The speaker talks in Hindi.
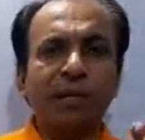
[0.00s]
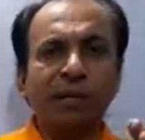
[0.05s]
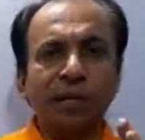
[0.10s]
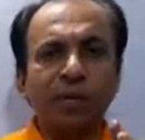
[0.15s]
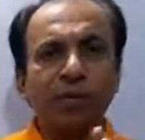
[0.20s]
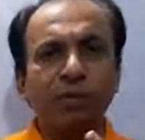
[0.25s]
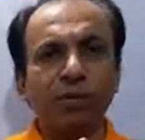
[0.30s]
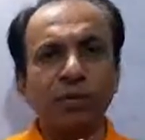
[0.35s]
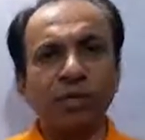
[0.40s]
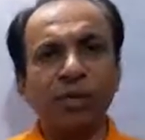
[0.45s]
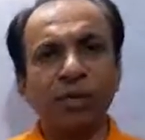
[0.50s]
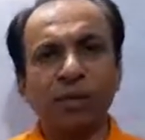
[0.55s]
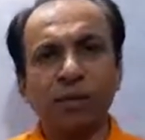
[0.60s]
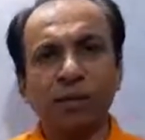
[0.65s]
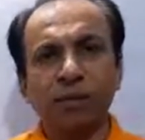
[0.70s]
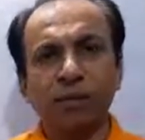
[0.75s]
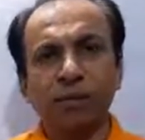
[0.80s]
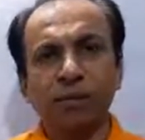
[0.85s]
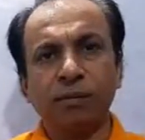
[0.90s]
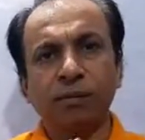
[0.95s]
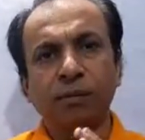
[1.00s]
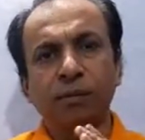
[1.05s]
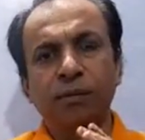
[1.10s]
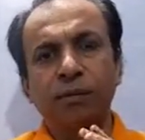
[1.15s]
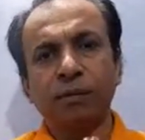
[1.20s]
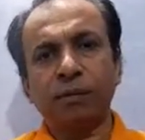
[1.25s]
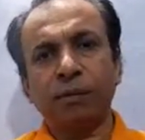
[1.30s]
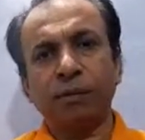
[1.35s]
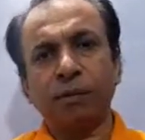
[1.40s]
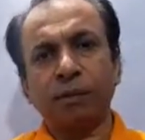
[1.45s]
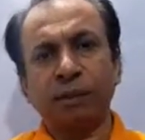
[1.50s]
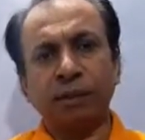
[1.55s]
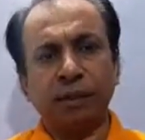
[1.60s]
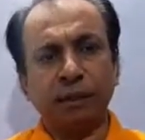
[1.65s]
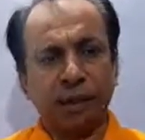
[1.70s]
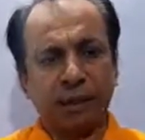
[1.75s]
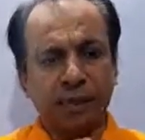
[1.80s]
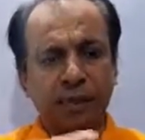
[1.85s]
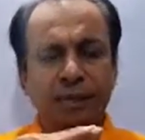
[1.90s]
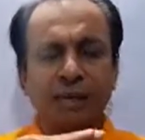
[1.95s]
ग्लास होता है ना
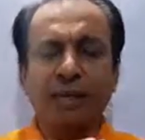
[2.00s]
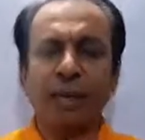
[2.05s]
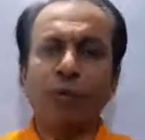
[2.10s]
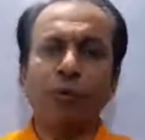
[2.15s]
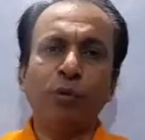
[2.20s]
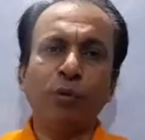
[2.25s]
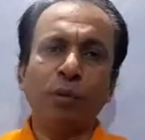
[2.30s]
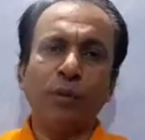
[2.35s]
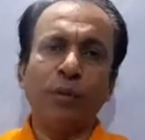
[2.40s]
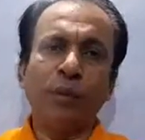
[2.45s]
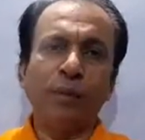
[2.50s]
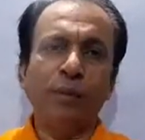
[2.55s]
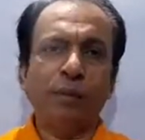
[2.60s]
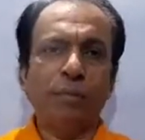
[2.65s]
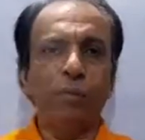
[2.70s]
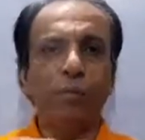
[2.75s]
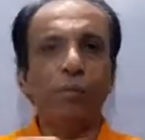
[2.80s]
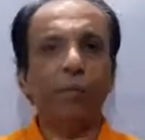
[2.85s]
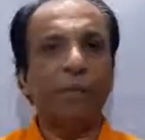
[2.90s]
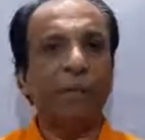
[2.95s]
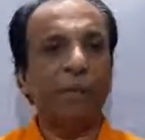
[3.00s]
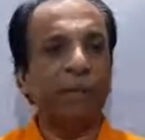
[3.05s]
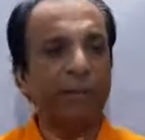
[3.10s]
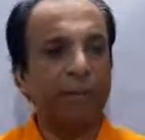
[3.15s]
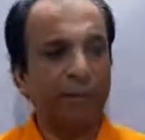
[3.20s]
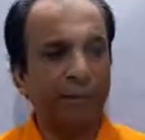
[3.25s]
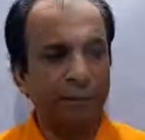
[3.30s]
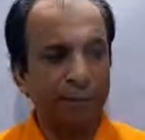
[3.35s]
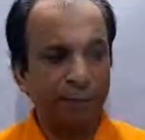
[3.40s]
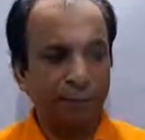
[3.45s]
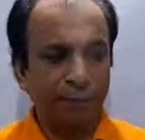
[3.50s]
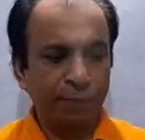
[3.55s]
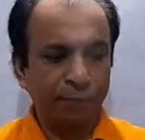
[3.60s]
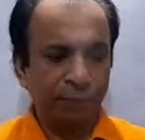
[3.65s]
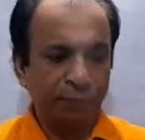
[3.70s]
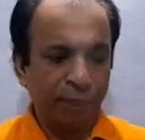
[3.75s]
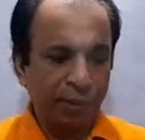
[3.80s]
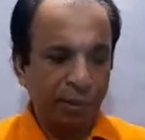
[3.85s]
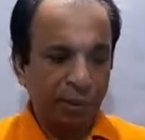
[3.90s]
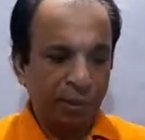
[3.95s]
ग्लास स्लैब होता है उसमें रख दें
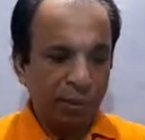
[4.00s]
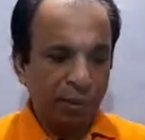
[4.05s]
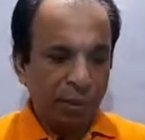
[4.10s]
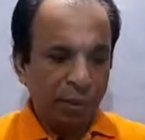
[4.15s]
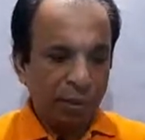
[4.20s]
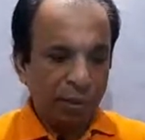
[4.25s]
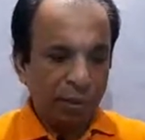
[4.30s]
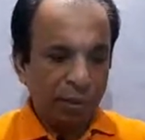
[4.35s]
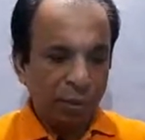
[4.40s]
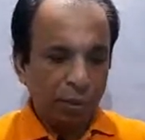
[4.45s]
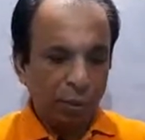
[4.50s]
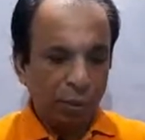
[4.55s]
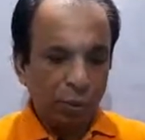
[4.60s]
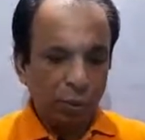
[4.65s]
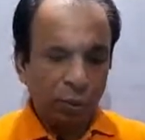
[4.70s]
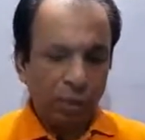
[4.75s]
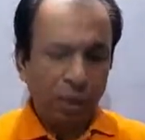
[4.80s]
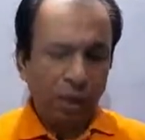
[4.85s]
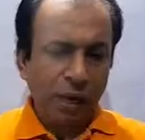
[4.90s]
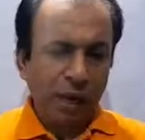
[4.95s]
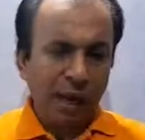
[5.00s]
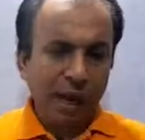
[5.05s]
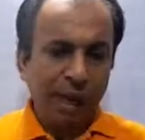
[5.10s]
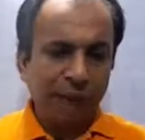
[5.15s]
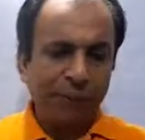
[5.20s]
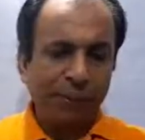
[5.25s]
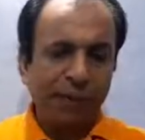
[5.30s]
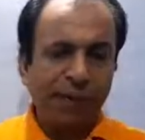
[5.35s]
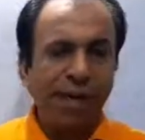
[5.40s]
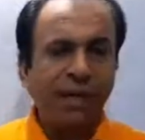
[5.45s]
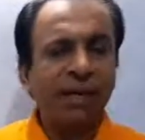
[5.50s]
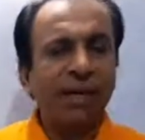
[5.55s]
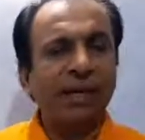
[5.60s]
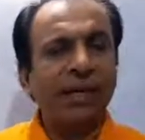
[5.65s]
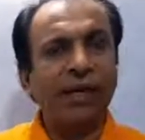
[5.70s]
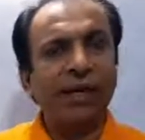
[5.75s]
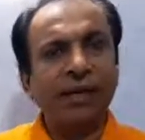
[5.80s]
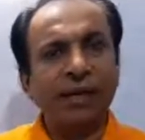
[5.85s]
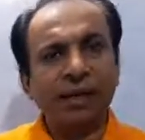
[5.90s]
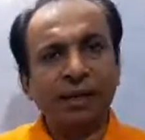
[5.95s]
तो आप क्या
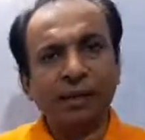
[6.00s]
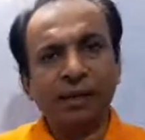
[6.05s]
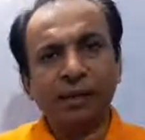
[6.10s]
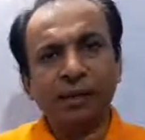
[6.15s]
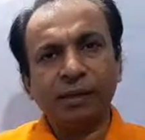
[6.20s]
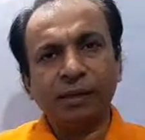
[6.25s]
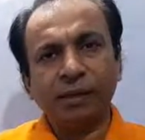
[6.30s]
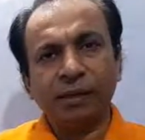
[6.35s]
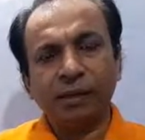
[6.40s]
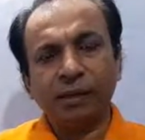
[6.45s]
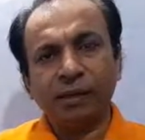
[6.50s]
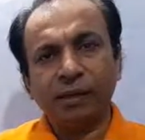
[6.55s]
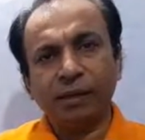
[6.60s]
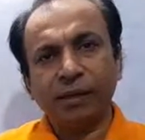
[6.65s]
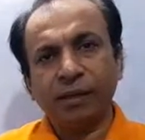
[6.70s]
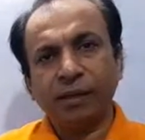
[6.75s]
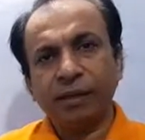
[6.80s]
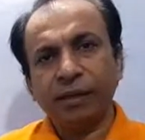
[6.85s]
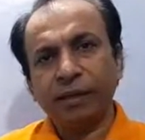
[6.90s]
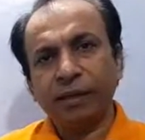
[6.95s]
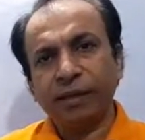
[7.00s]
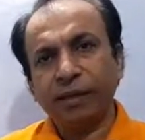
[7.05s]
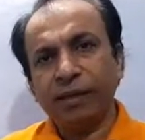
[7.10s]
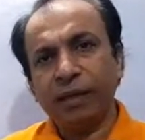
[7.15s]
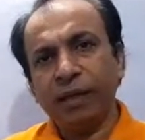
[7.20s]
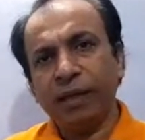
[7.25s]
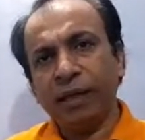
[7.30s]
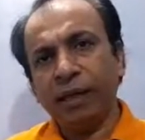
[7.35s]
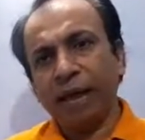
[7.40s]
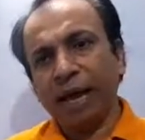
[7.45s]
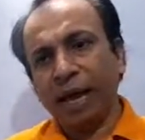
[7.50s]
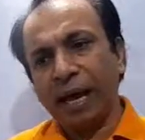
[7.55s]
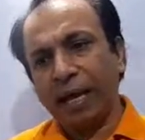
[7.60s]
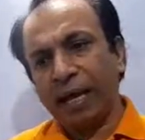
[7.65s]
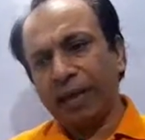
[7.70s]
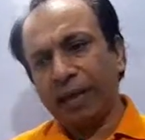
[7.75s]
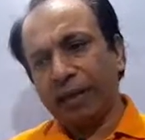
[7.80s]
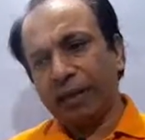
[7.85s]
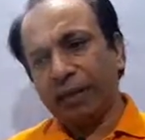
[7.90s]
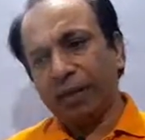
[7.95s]
देखेंगे कि
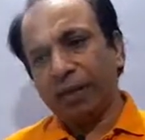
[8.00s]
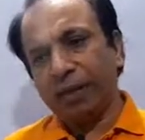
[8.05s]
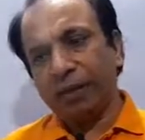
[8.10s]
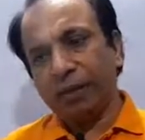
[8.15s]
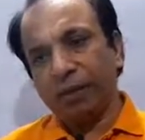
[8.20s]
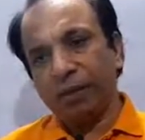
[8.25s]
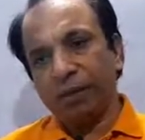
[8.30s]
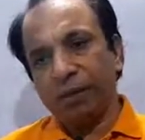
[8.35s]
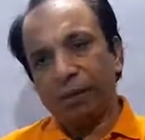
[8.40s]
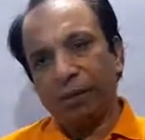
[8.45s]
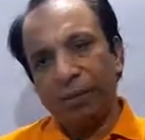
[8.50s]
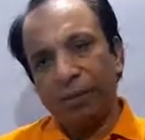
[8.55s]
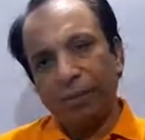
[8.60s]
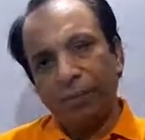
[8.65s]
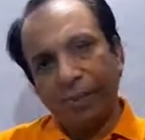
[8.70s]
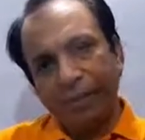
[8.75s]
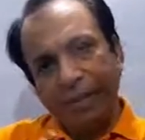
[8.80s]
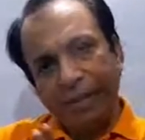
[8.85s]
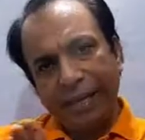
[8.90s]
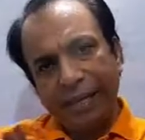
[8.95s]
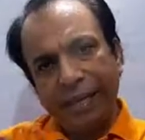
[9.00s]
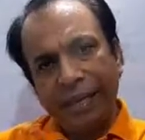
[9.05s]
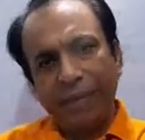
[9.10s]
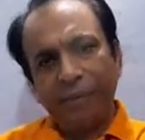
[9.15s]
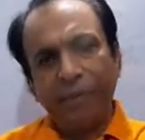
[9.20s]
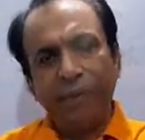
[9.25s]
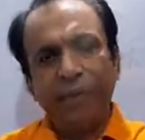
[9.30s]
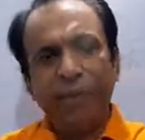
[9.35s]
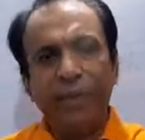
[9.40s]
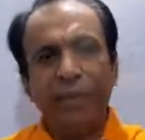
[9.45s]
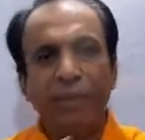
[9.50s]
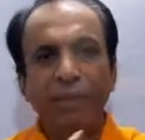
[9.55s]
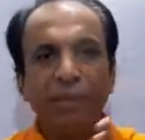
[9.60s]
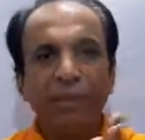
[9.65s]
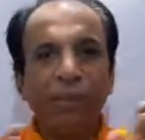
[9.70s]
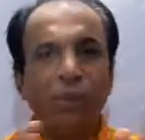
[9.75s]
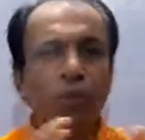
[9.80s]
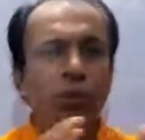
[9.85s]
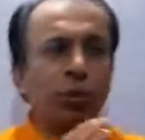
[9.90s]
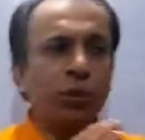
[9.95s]
लाइट जब एक मीडियम
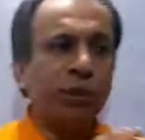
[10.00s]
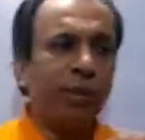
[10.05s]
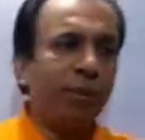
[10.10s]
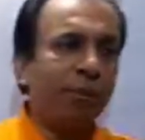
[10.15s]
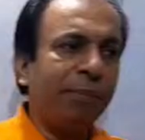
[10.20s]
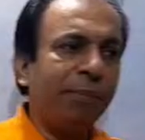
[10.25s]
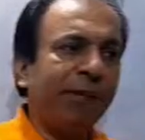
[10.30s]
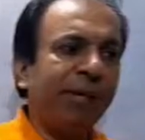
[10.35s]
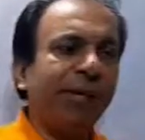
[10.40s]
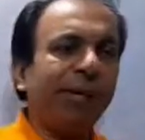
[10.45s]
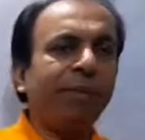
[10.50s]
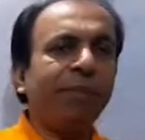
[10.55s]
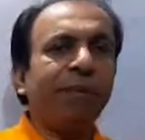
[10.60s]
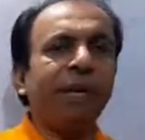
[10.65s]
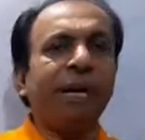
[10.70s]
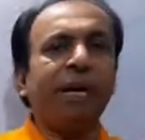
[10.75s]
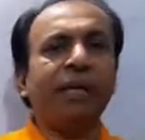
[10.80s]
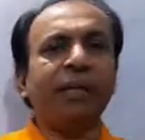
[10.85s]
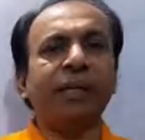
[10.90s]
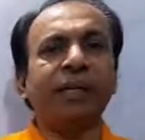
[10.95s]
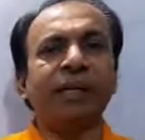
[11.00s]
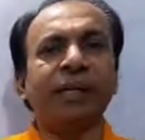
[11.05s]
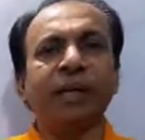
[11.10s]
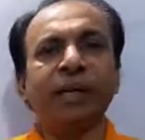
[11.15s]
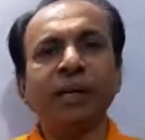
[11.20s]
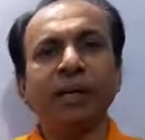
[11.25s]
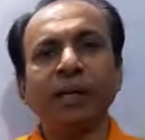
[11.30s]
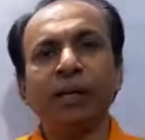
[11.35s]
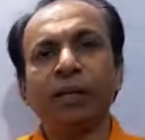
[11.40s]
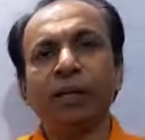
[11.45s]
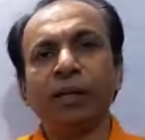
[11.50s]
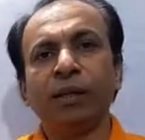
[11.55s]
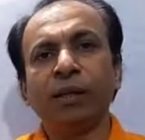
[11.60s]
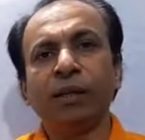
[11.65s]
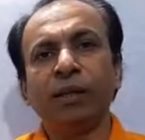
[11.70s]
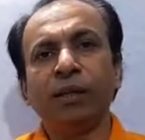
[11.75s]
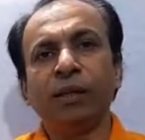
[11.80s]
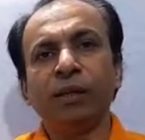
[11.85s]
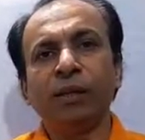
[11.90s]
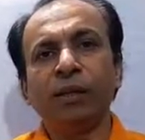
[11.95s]
से दूसरे मीडियम में आती है
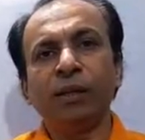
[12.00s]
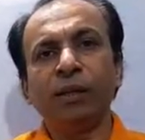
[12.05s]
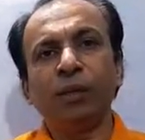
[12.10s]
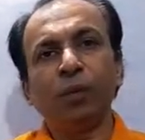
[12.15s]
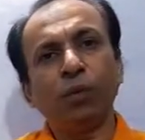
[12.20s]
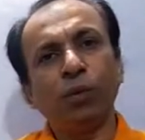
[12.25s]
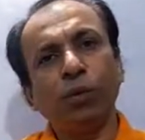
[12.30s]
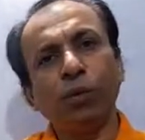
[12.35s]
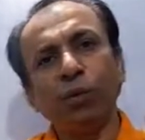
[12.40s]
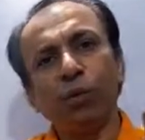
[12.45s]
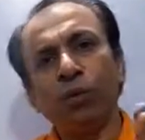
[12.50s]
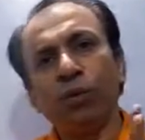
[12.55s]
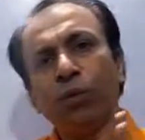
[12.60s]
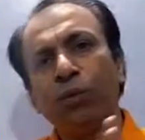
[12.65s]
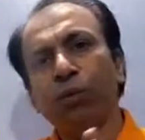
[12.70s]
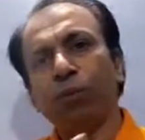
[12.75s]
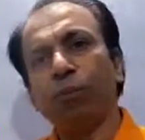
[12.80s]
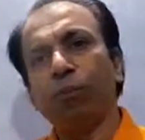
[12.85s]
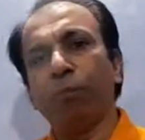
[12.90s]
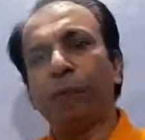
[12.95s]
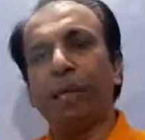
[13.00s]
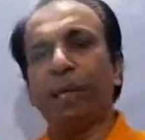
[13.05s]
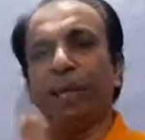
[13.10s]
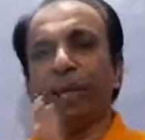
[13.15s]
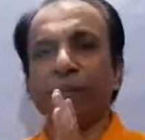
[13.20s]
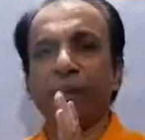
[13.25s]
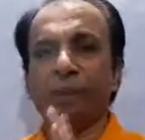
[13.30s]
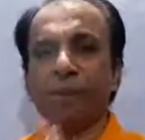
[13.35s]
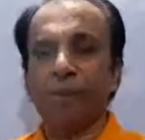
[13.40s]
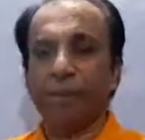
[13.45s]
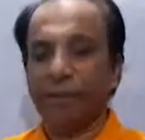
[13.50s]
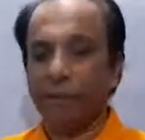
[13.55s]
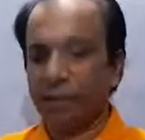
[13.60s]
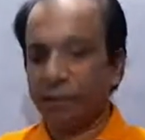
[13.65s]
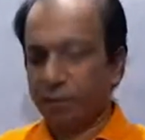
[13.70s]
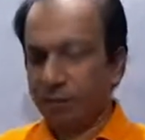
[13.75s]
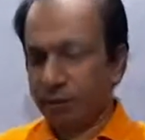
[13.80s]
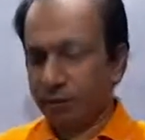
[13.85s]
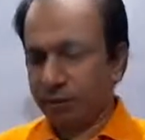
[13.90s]
तो वो बेंड करती है